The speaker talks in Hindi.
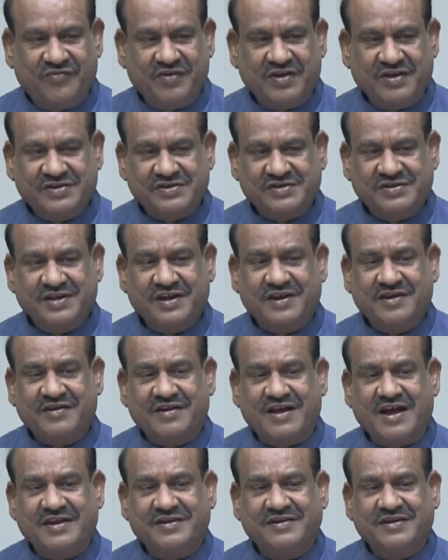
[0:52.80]
वैश्विक
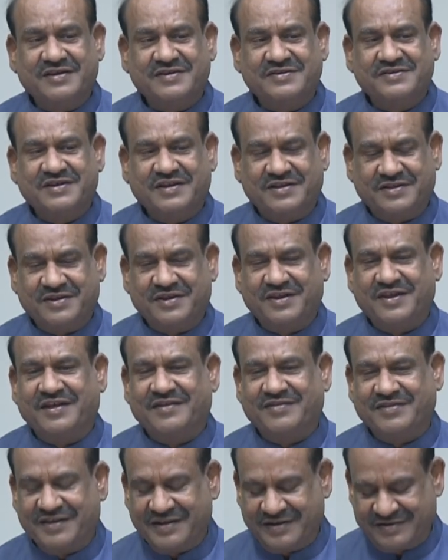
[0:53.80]
राजनीतिक क्षेत्र के
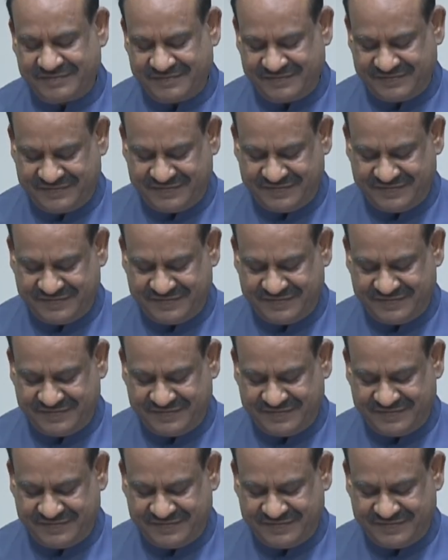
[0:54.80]
अंदर